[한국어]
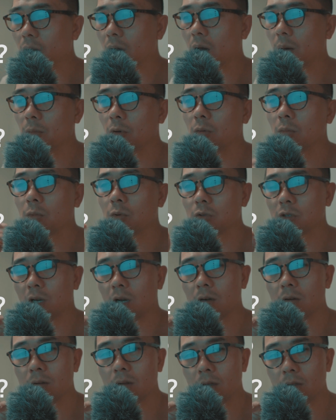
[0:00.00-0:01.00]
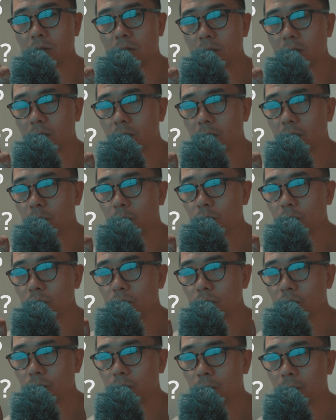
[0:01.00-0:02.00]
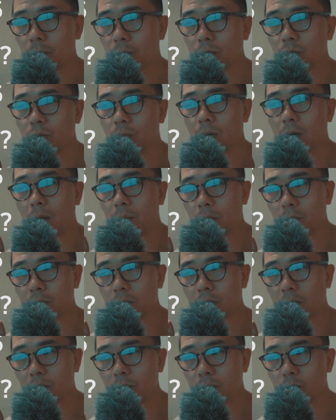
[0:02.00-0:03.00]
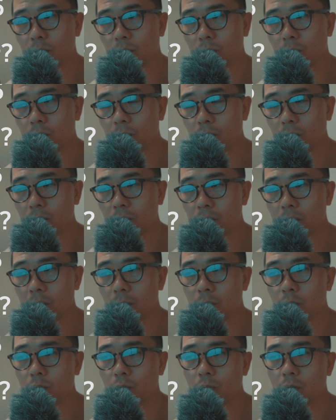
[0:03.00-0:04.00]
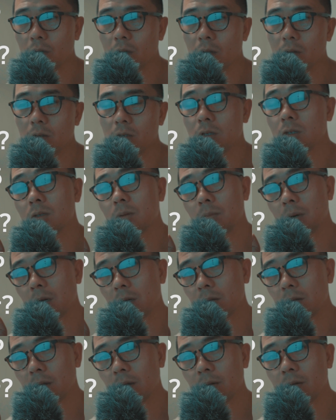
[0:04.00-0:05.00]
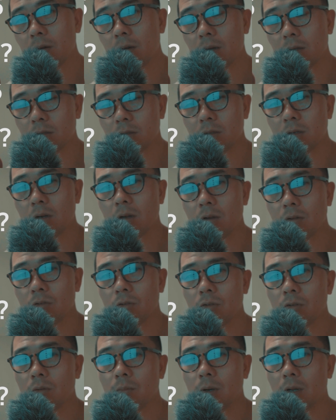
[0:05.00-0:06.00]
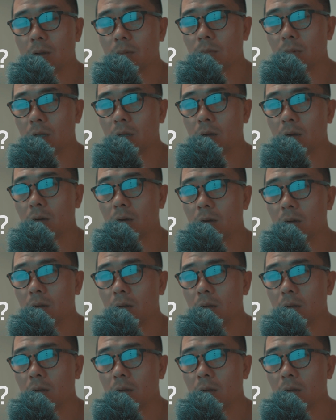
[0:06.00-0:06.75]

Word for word: 가볍고 작은 렌즈 일단 표준 줌이면서 좀 가볍고 작으면 좋고 그 다음에 조리개는 2.8은 되어야지 실내에서 쓸만합니다.